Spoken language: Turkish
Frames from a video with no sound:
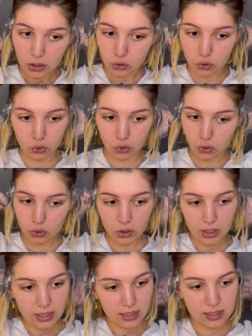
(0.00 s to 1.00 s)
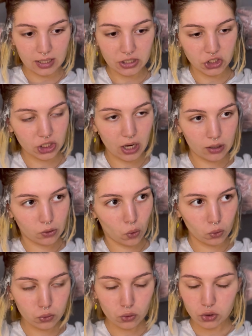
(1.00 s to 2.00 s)
Çünkü saç yağlı
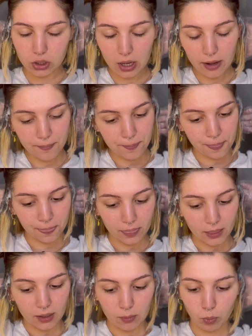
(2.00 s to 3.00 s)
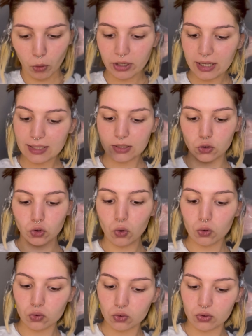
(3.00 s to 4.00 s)
olursa boya çok